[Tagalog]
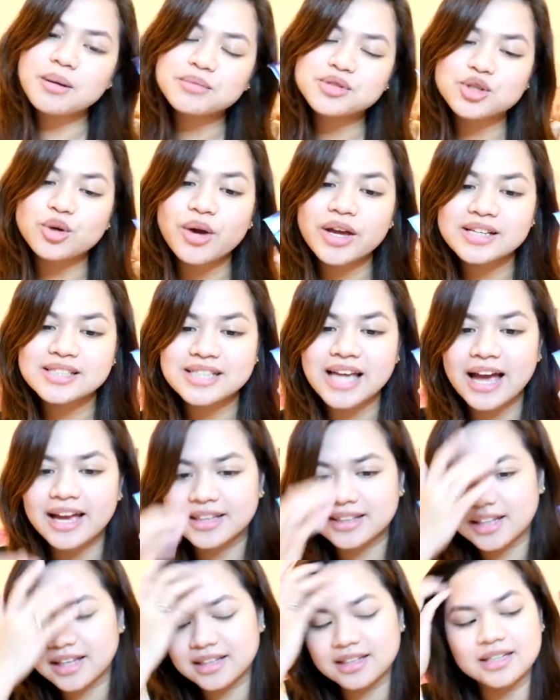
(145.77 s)
I'm so
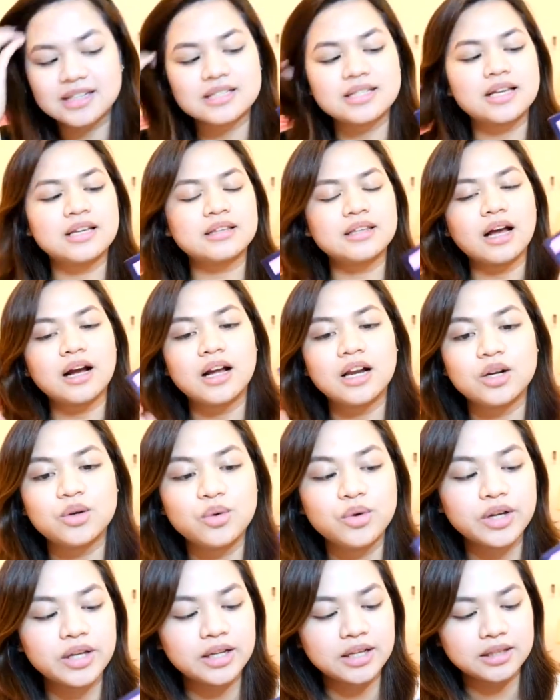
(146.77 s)
excited kasi ang tagal
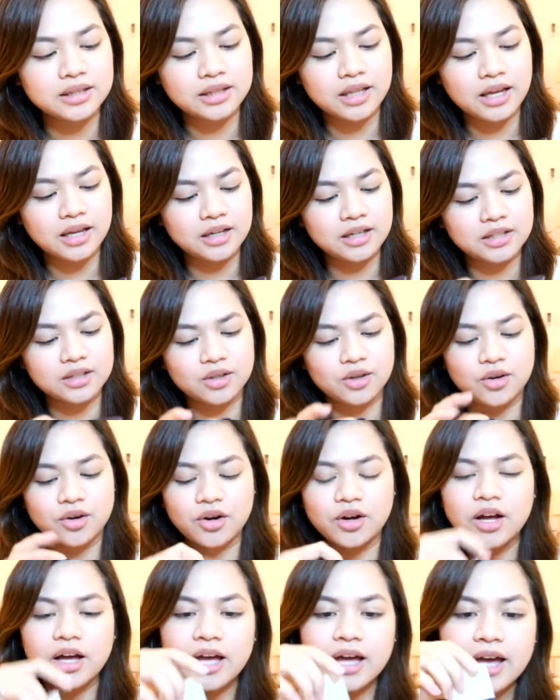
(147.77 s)
kong inantay
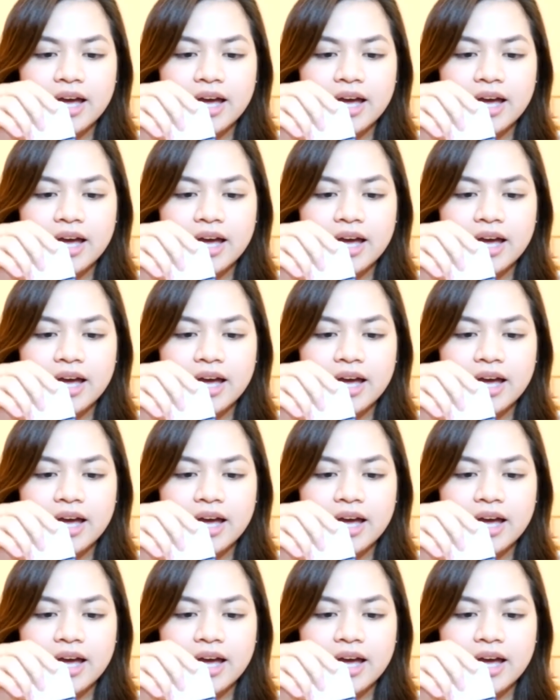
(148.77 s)
nito.